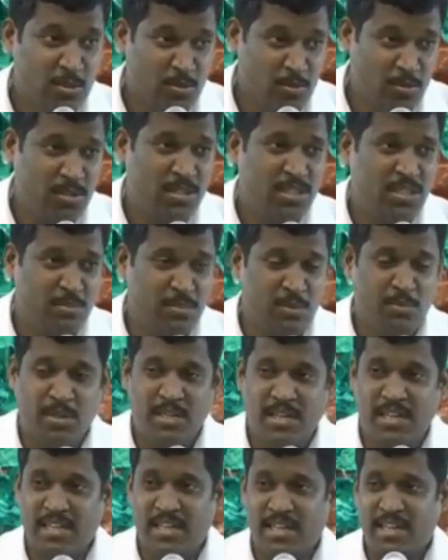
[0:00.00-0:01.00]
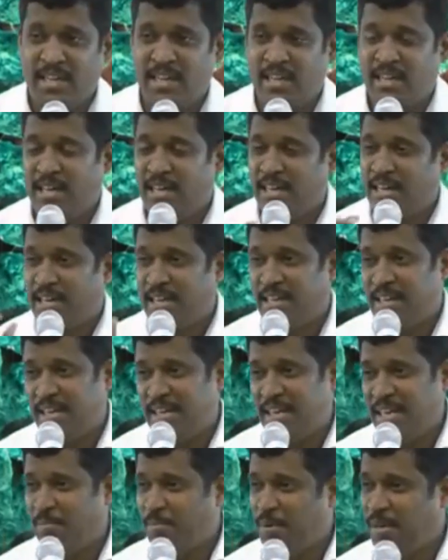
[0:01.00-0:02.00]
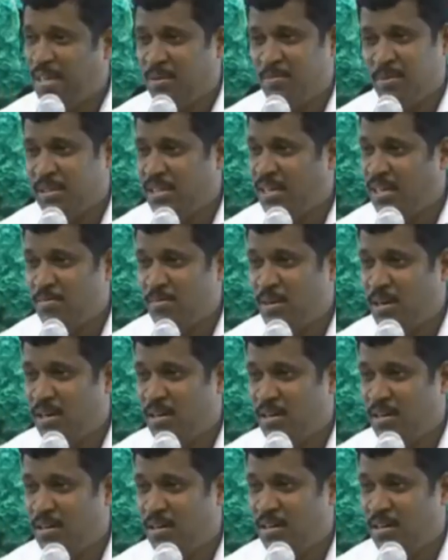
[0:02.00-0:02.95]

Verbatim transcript: சொன்னால் நம்ப மாட்டீங்க ட்ரீட்மெண்ட் எப்படி தெரியுமா